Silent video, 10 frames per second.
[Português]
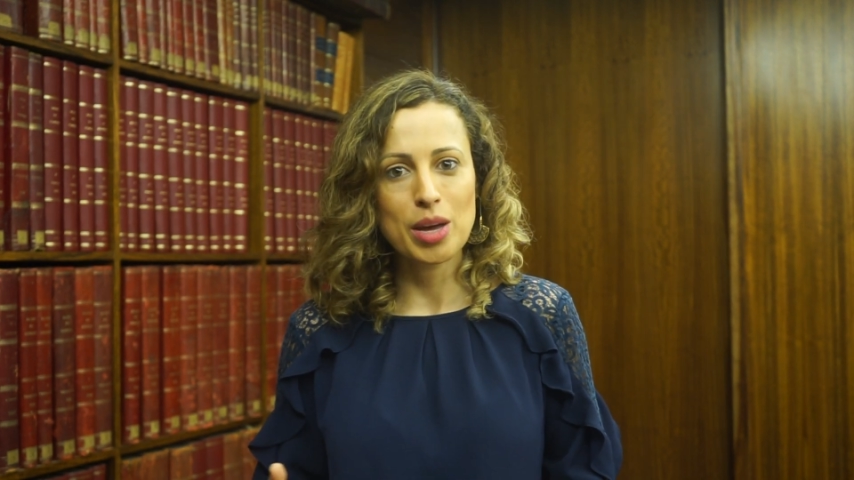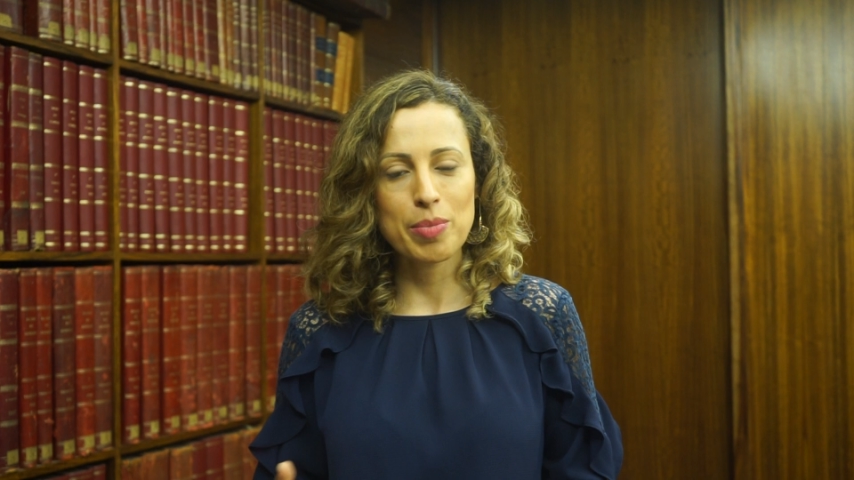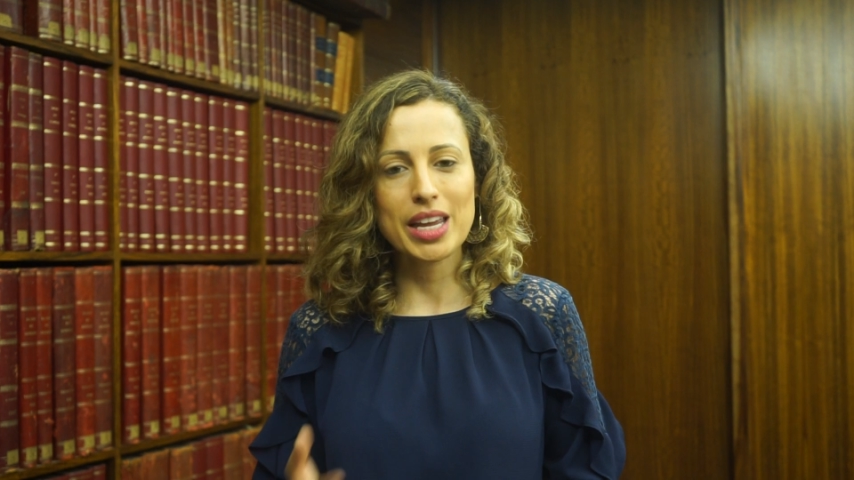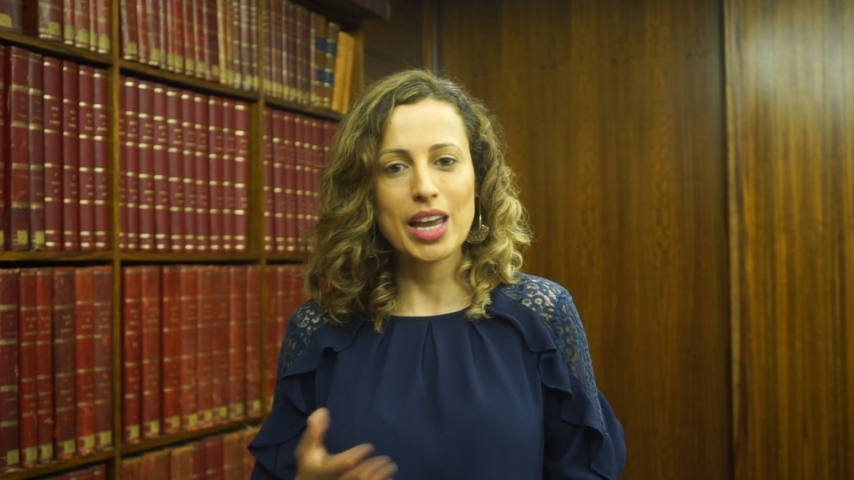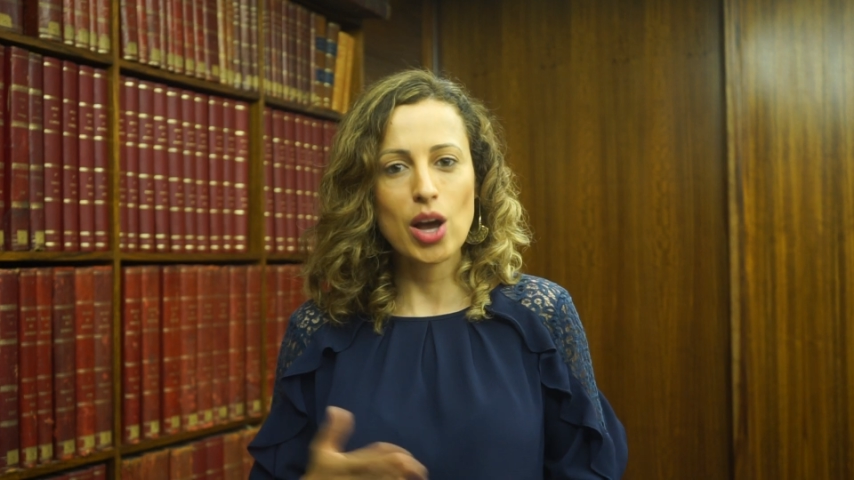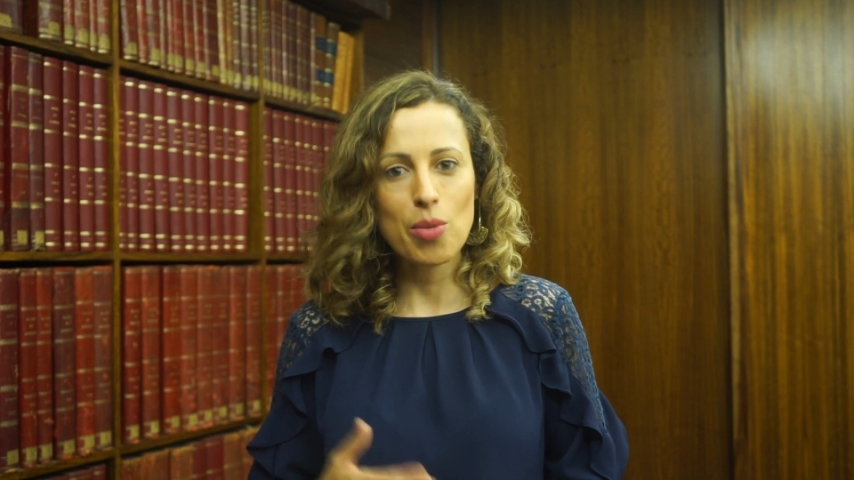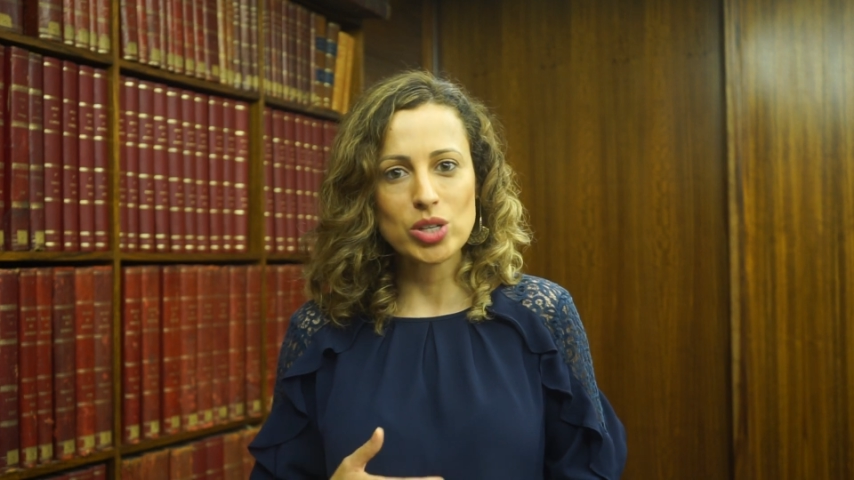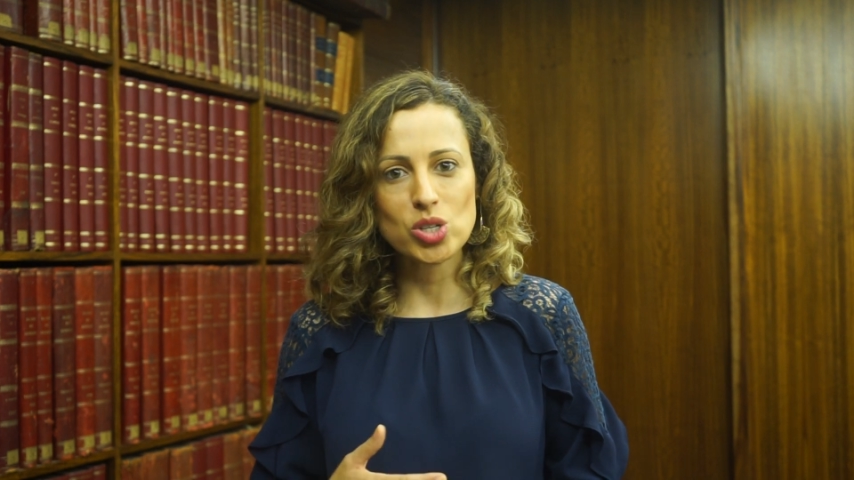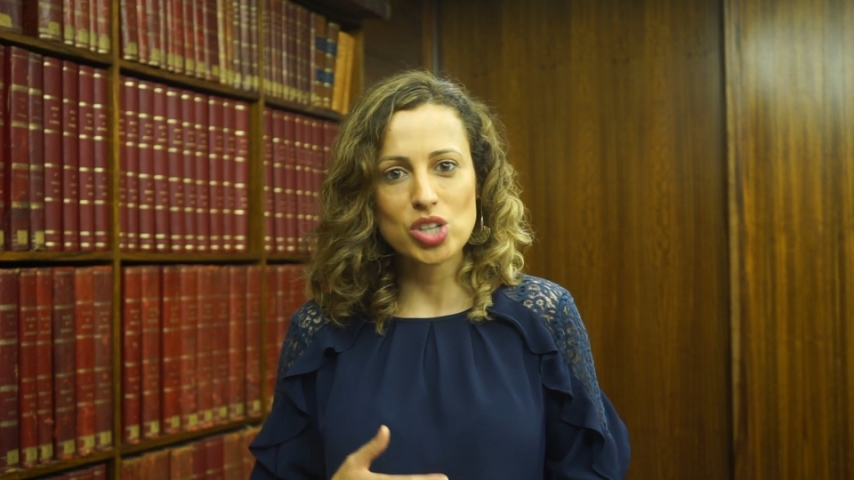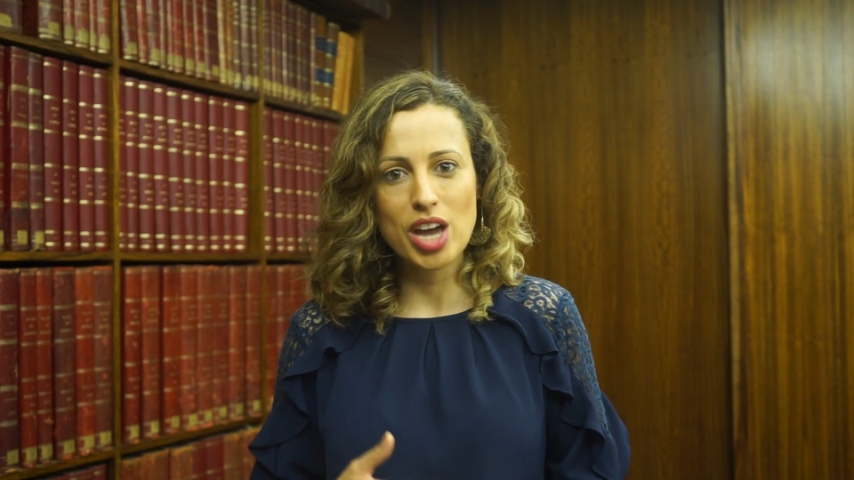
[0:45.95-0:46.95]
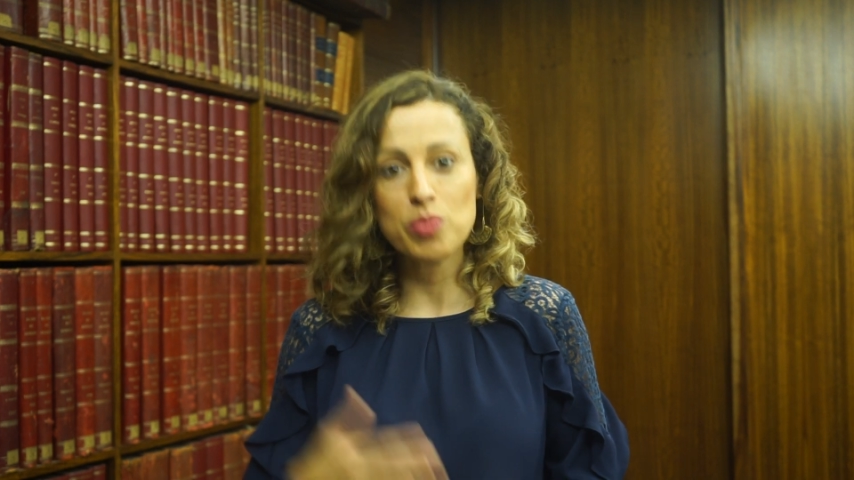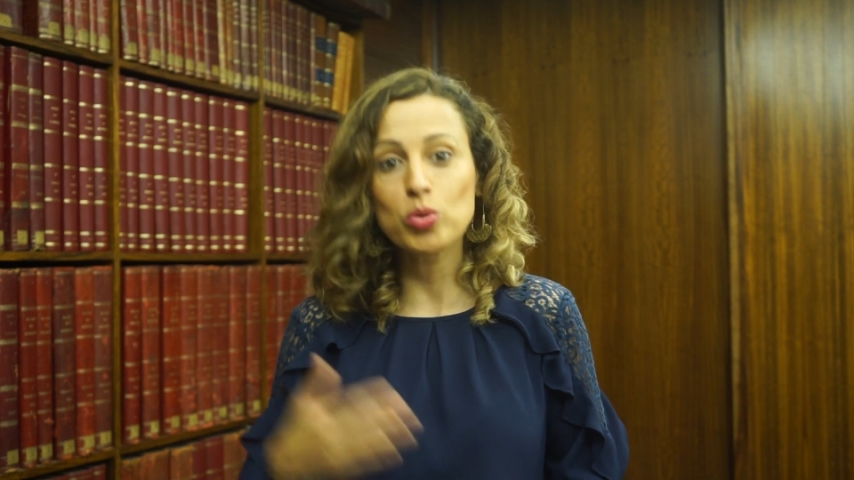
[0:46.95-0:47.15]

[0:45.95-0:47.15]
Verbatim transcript: para que realmente gere